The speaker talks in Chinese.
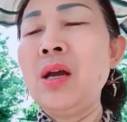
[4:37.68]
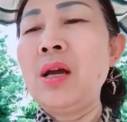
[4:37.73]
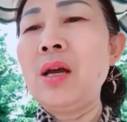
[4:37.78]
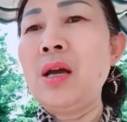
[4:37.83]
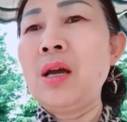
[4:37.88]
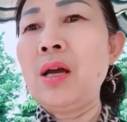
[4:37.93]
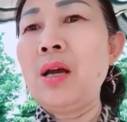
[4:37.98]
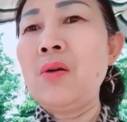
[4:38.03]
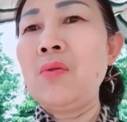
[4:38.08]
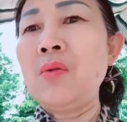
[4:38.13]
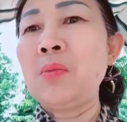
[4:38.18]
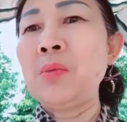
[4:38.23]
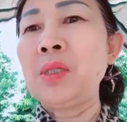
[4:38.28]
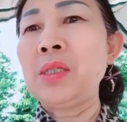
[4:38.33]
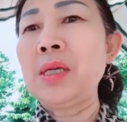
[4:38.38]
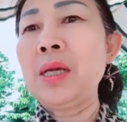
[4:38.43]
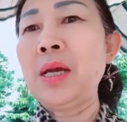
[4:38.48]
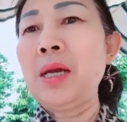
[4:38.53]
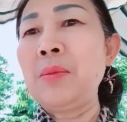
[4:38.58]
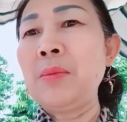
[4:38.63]
啊，我们
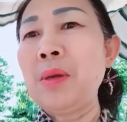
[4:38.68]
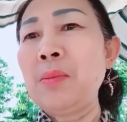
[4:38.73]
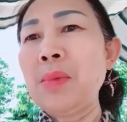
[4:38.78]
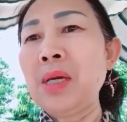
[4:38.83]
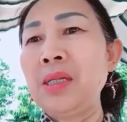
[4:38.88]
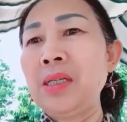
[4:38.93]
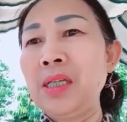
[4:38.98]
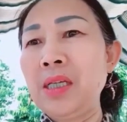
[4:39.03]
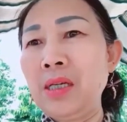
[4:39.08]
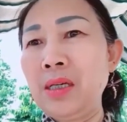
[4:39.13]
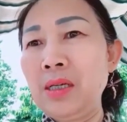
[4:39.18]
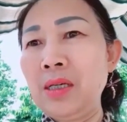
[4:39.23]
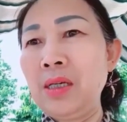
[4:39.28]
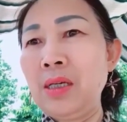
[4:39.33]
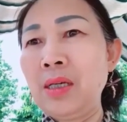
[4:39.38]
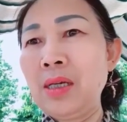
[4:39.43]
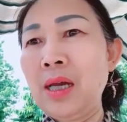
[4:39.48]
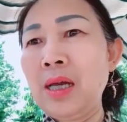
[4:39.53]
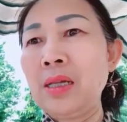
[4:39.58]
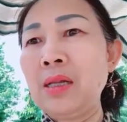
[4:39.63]
才慢慢清理
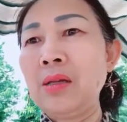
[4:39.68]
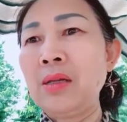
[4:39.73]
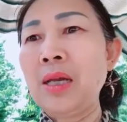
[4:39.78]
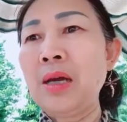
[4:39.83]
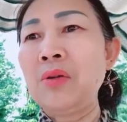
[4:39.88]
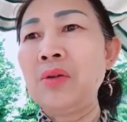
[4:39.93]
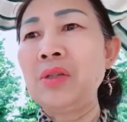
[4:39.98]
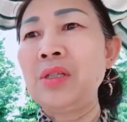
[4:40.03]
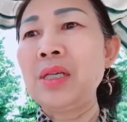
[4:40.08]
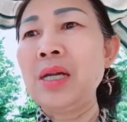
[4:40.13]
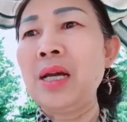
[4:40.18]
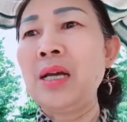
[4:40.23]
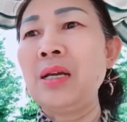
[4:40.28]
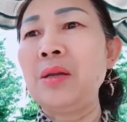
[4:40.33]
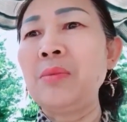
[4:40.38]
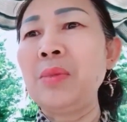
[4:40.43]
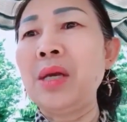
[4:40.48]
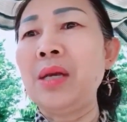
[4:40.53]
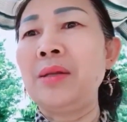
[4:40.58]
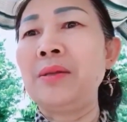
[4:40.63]
拿拿回家里
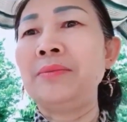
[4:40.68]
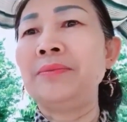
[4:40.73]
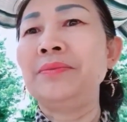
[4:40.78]
面。